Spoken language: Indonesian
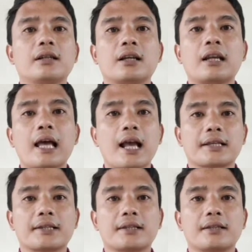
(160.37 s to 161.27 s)

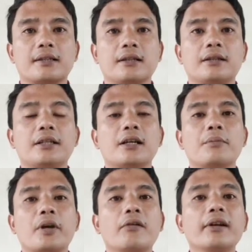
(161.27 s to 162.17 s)
Glass. Di
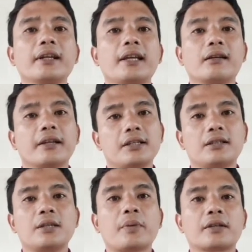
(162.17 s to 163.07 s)
American English
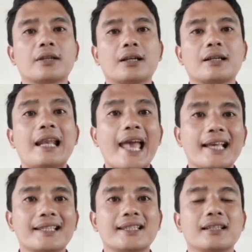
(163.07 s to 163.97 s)
dibaca
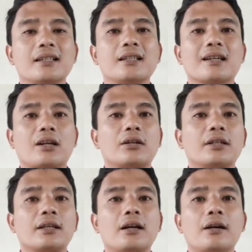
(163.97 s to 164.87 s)
glass. Kalau
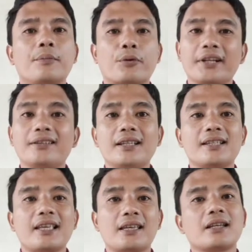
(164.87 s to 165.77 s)
di
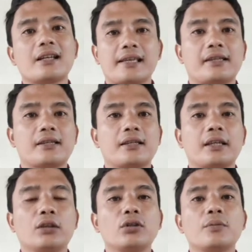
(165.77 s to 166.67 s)
British English
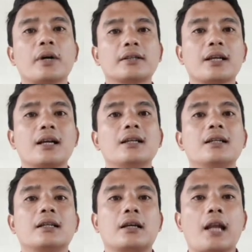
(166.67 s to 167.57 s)
itu dibaca
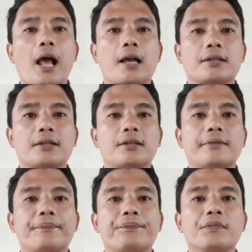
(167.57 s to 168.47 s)
glass.
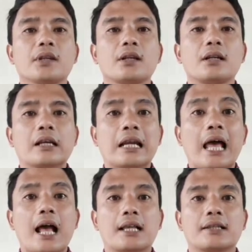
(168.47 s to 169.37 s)

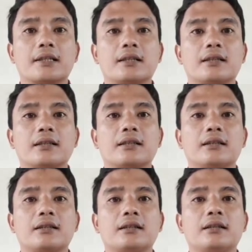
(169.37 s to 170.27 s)
Glass.
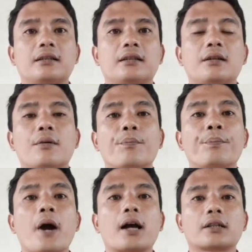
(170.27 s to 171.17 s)

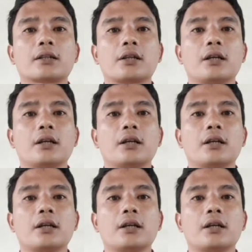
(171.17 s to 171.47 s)
But.